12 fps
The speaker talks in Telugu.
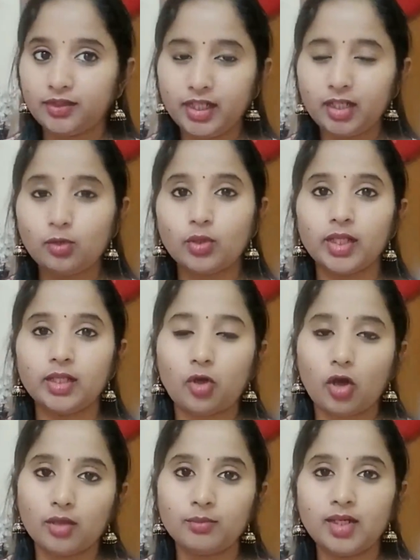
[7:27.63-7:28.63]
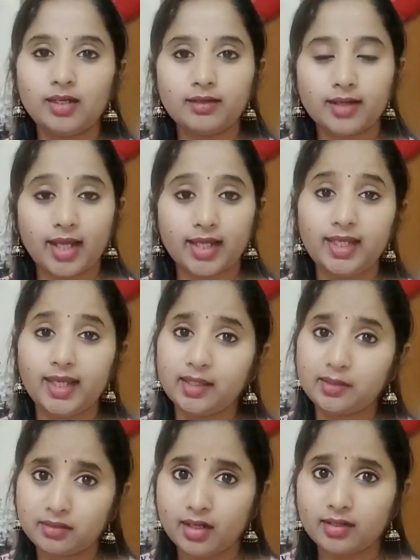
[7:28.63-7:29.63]
త్రీ కూడా నార్మల్ డ్రై
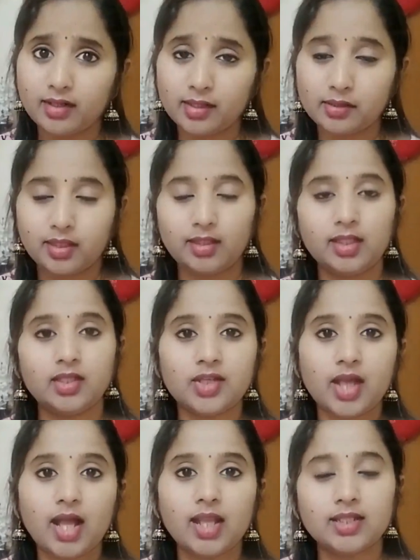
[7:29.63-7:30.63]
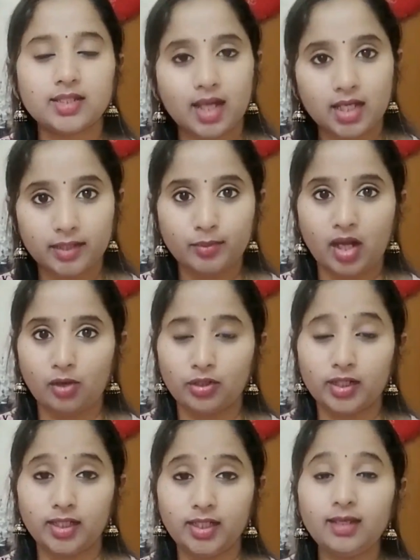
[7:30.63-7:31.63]
ఎక్స్ట్రా డ్రై స్కిన్కి చాలా చాలా
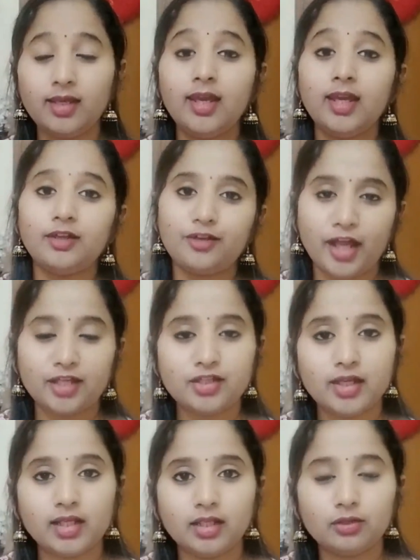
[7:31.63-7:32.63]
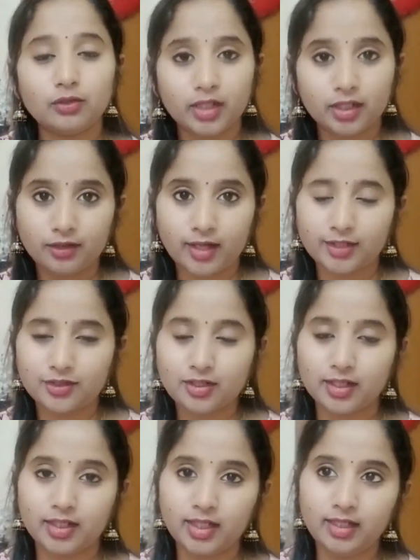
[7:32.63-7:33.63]
బాగుంటాయి ట్రై చేయాలనుకుంటే ట్రై
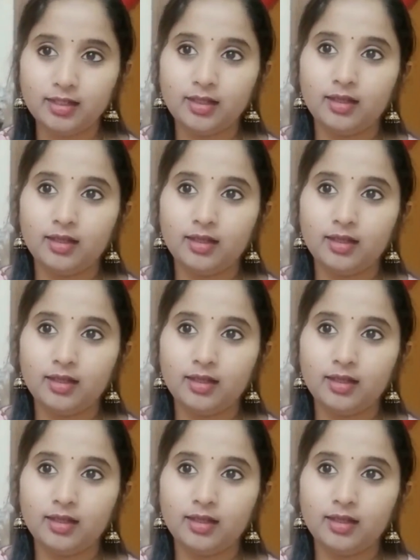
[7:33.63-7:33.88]
చేయండి